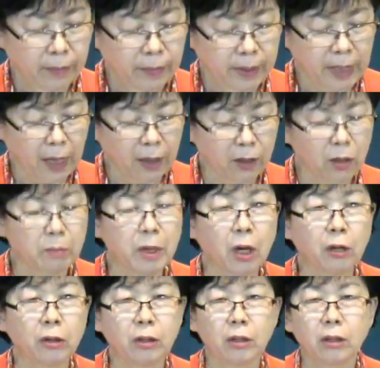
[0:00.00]
자,
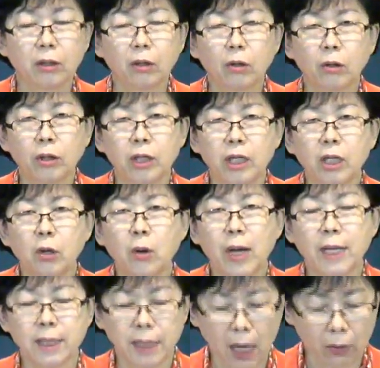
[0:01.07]
그러면
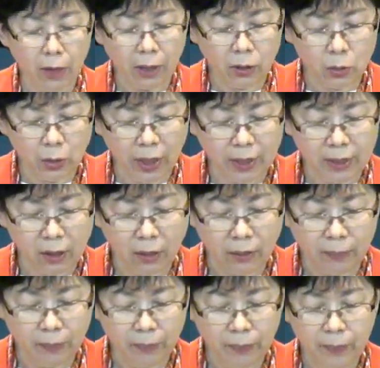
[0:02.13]
이러한 상황
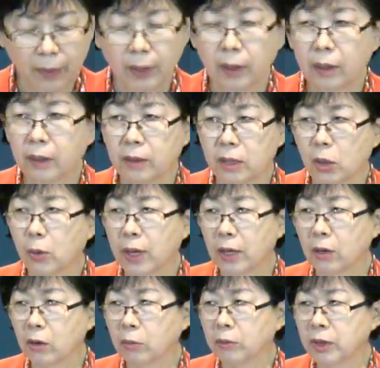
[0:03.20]
속에서 저와
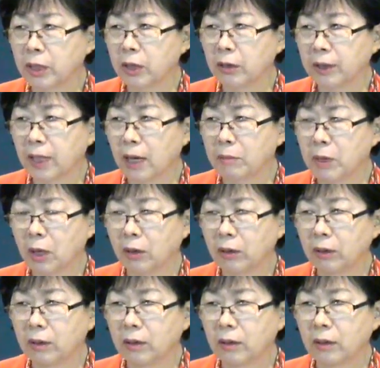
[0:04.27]
여러분들이었다면
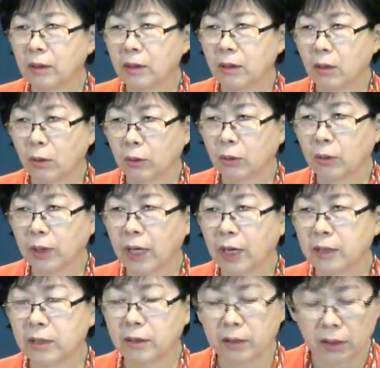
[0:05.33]
어떻게
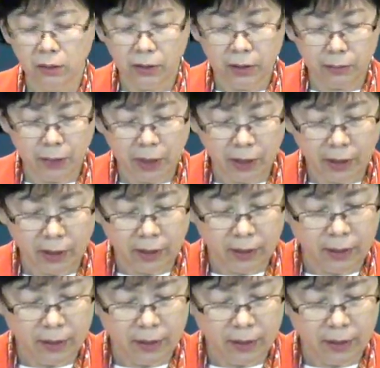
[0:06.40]
하셨을 것입니까?